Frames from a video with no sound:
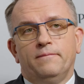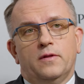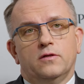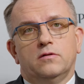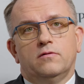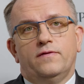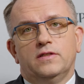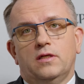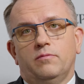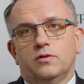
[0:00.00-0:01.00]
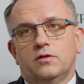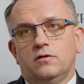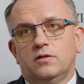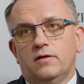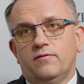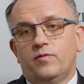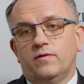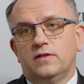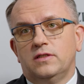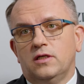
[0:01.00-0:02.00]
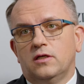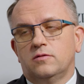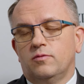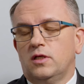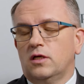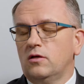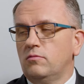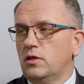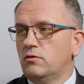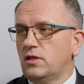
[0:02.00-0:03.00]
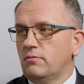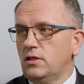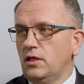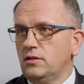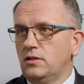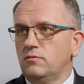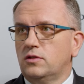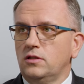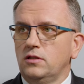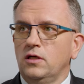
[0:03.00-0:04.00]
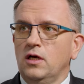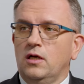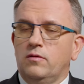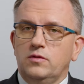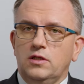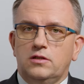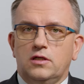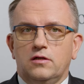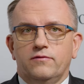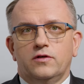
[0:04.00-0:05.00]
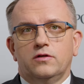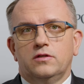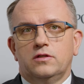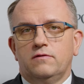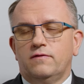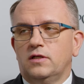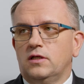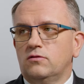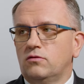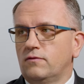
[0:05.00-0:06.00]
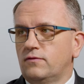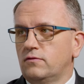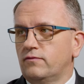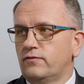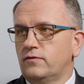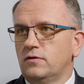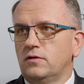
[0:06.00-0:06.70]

To są kwestie pod kątem wprowadzenia gospodarki obiegu zamkniętym, czyli mniejszego wykorzystywania surowców